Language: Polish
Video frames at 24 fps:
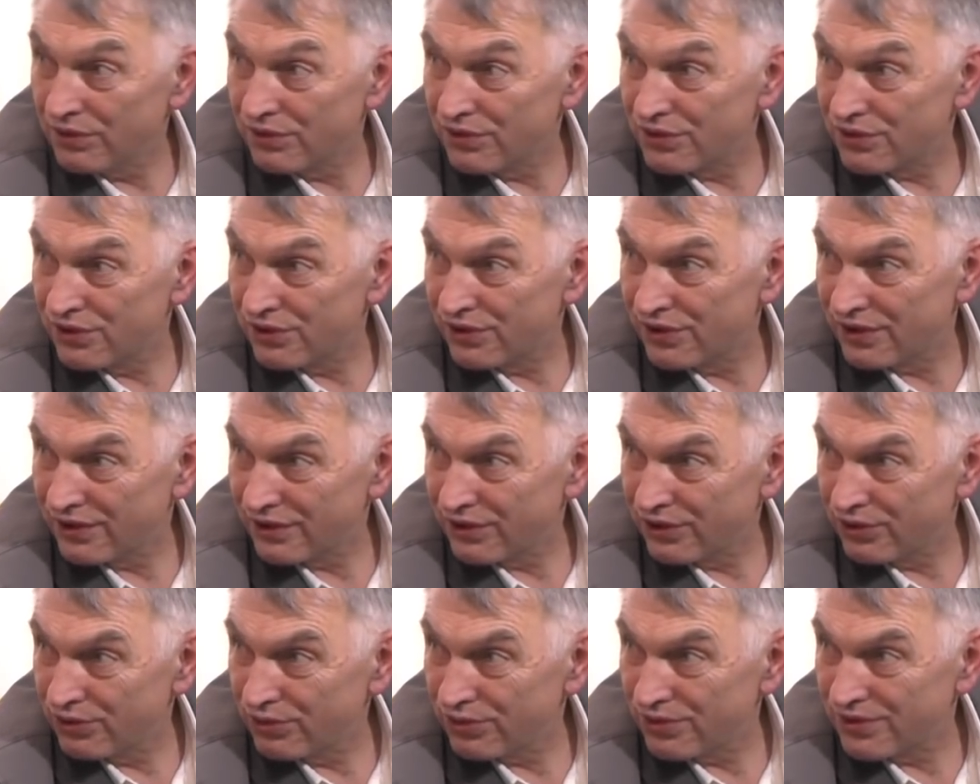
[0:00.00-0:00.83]
do
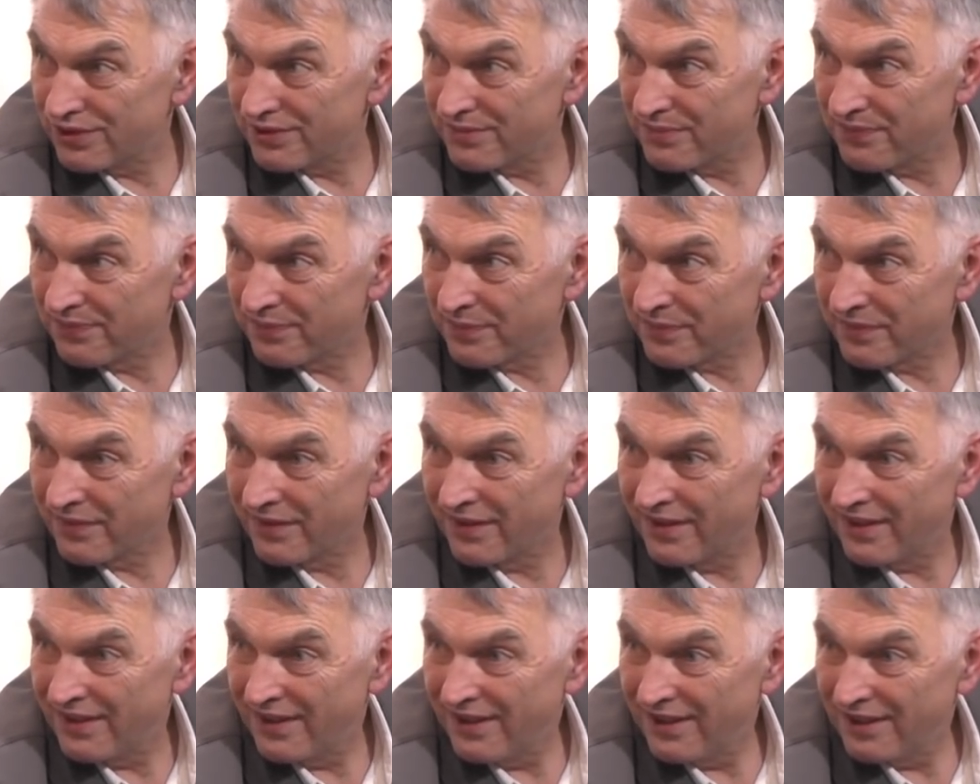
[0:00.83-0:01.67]
Syrakius. Aha.
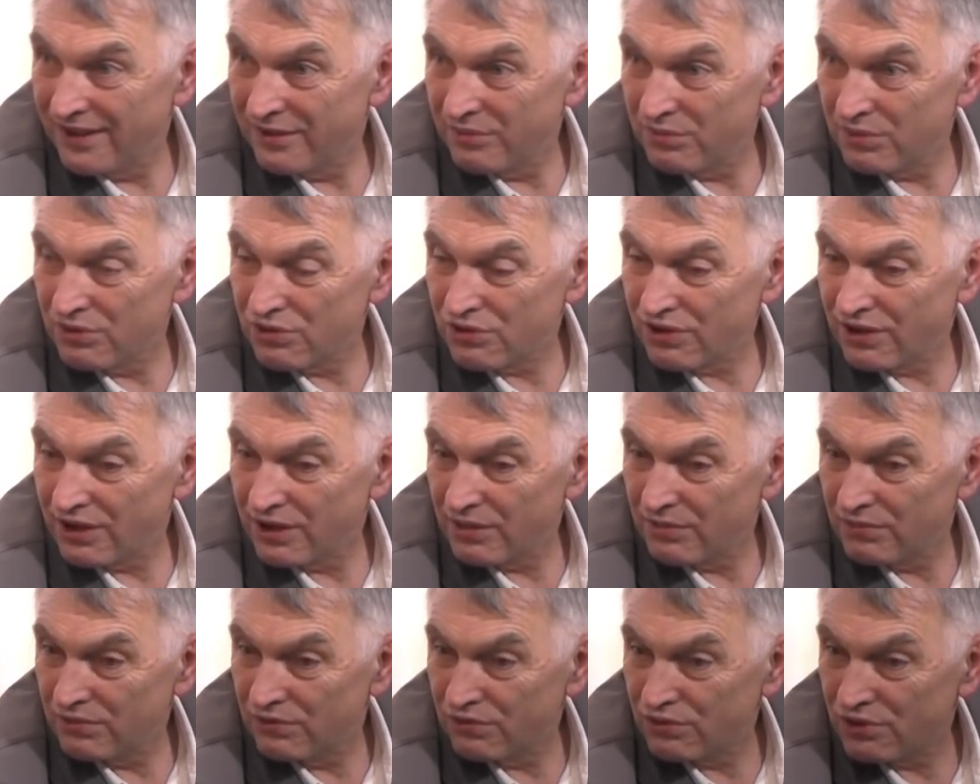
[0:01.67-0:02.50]

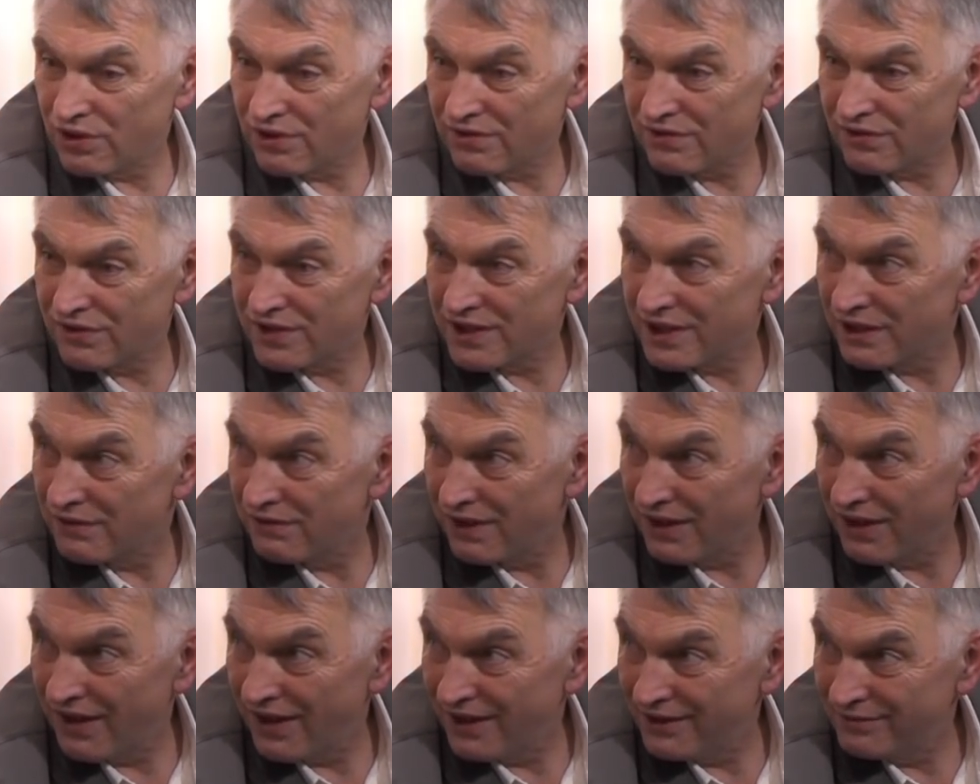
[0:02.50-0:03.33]
Mieszkałem wówczas w
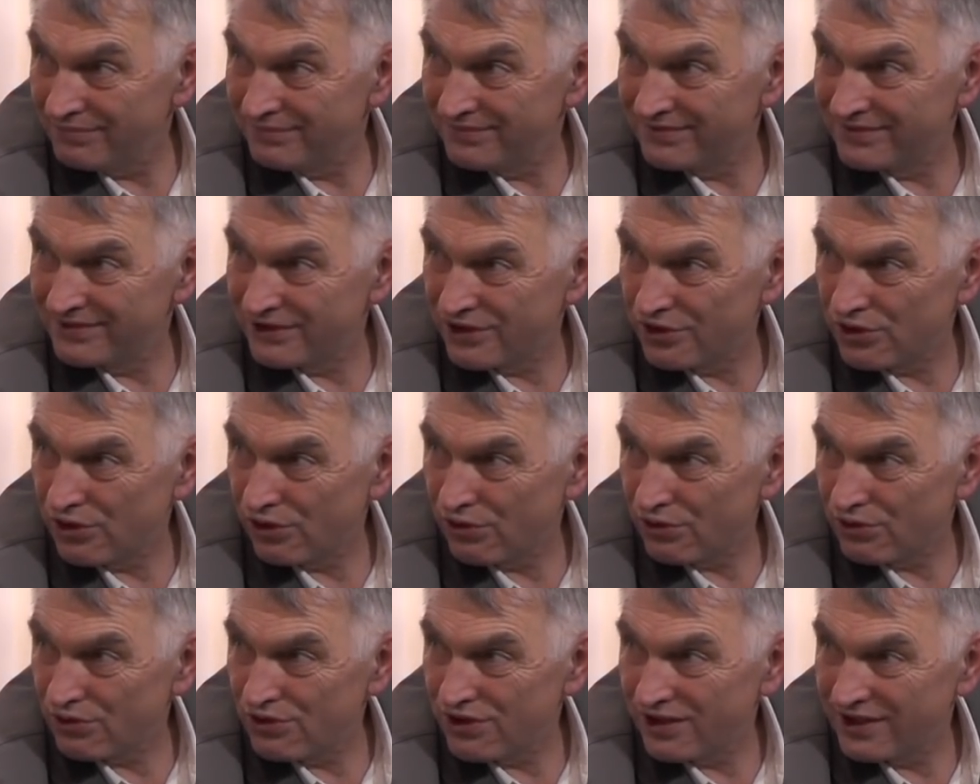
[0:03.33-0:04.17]
Savannah,
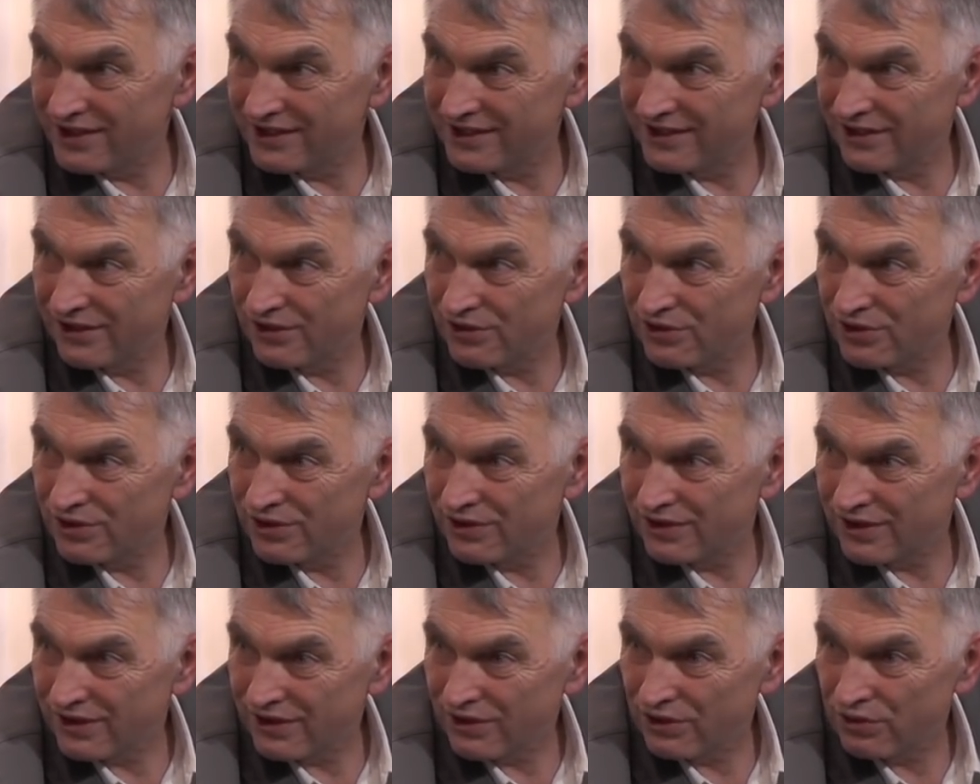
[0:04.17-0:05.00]
Georgia, do
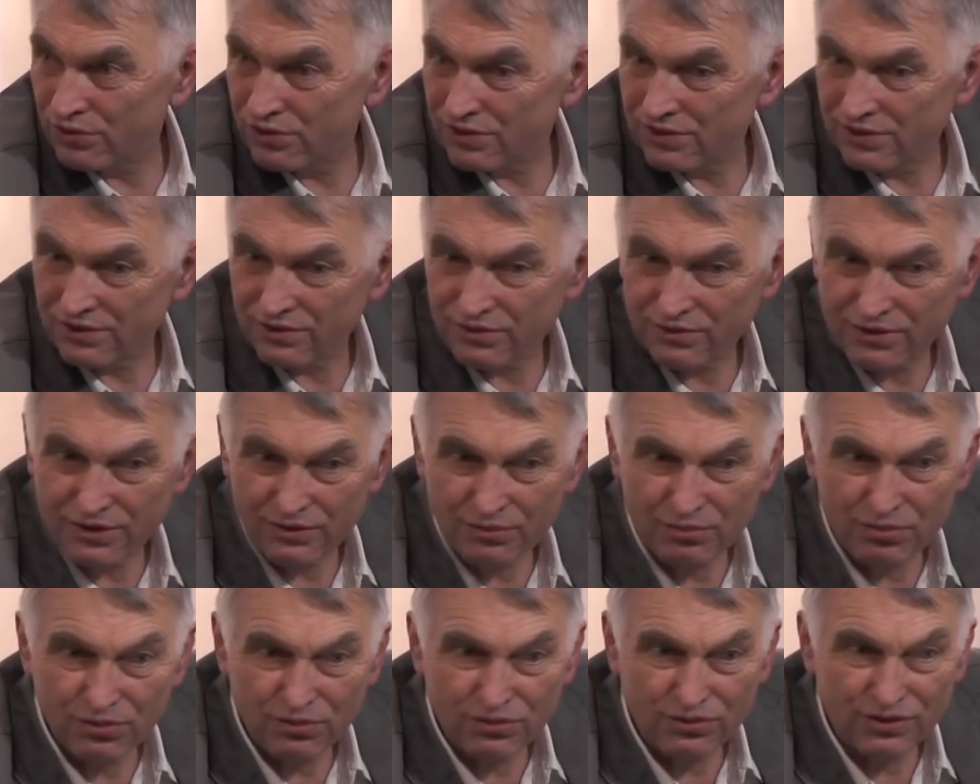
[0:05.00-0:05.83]
Syrakius. No to
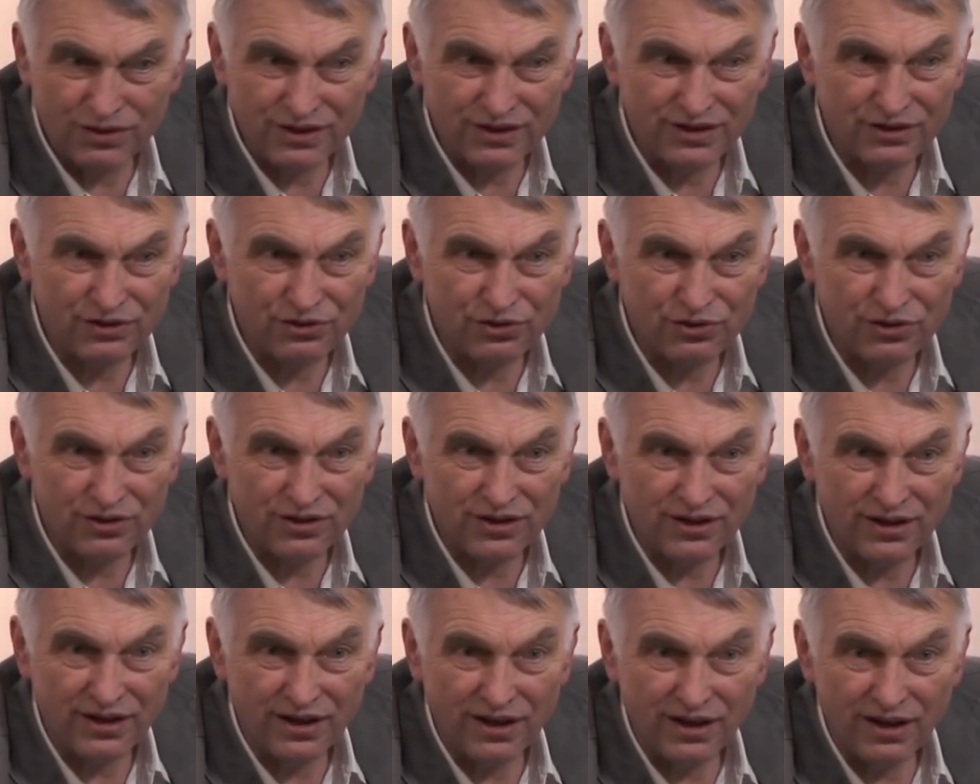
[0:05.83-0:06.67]
było jakieś,
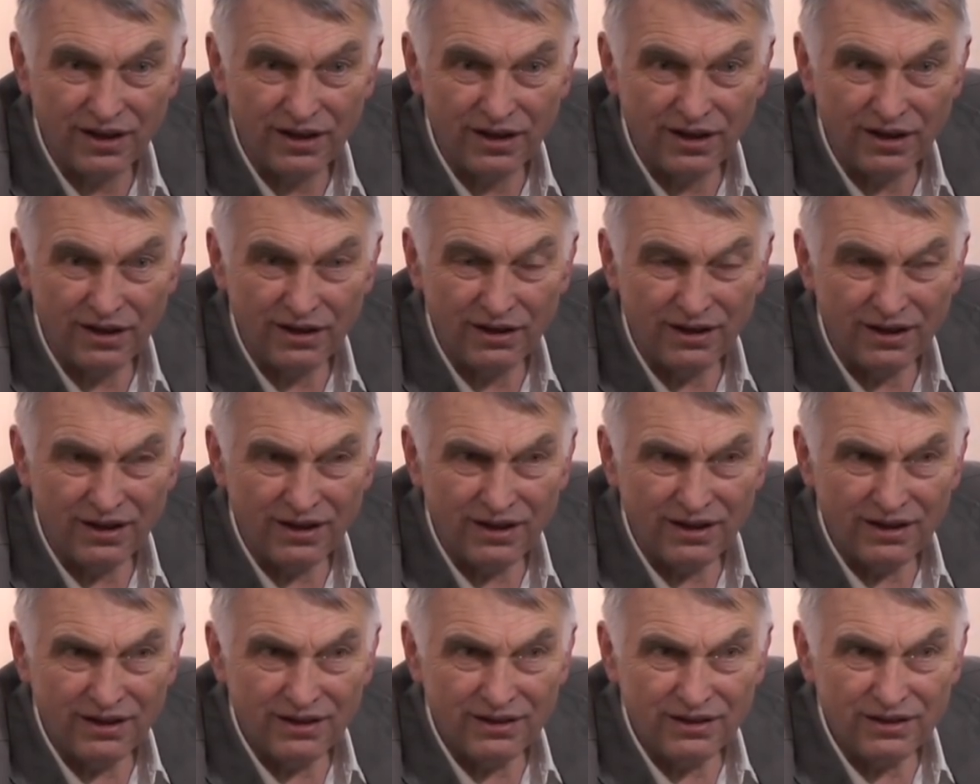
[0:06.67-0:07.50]

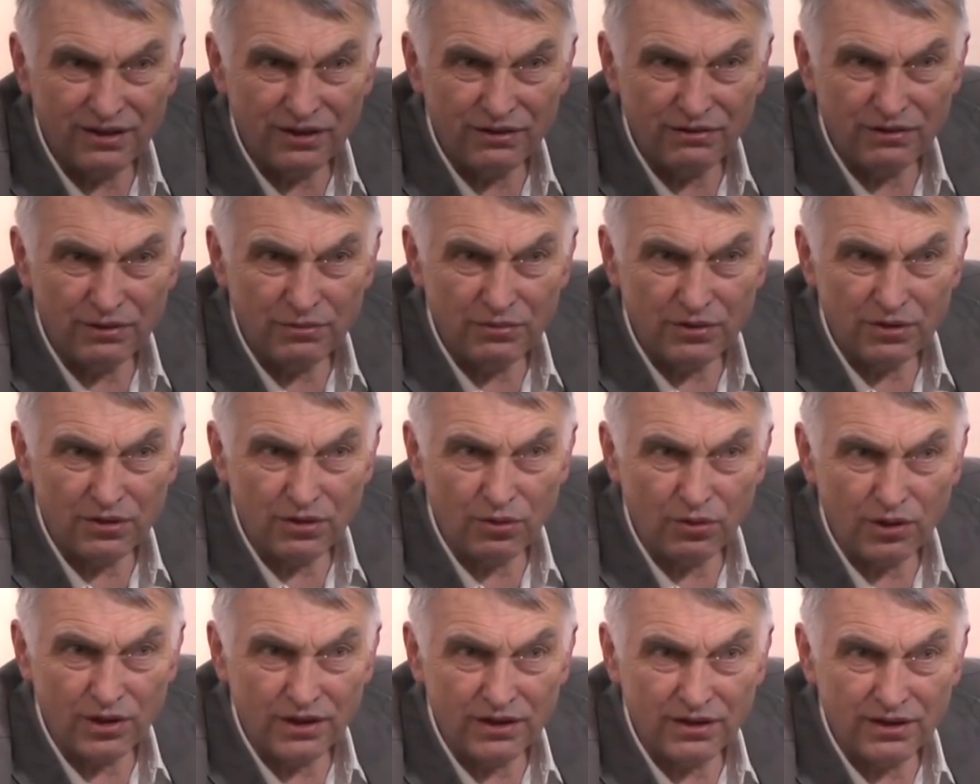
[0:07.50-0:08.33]
nie wiem
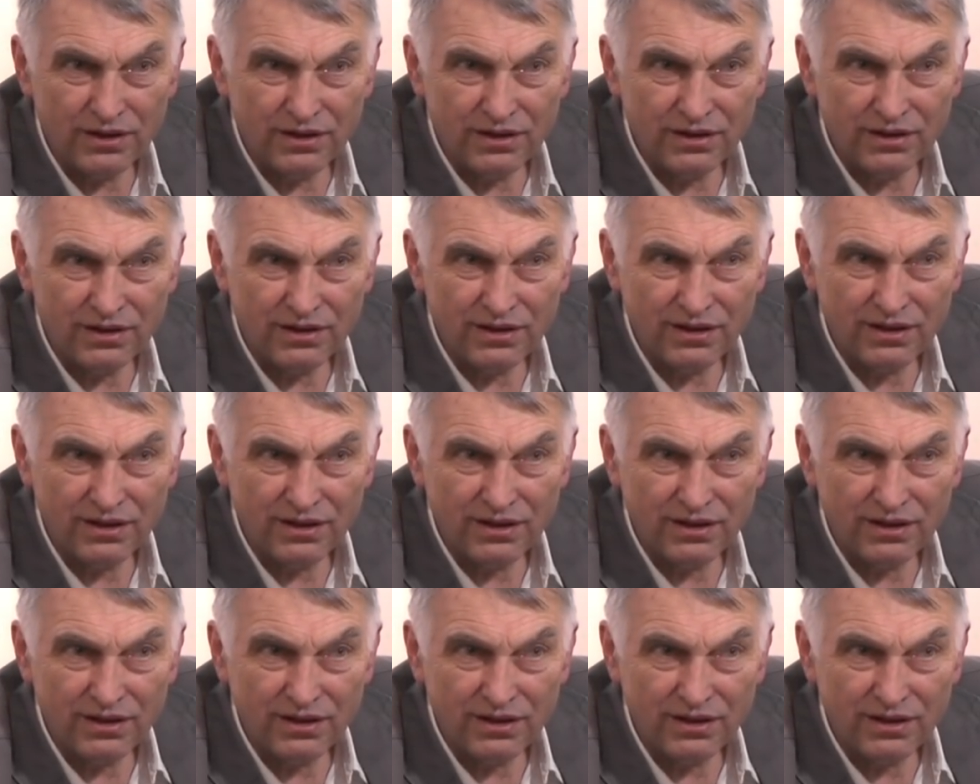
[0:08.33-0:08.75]
dokładnie,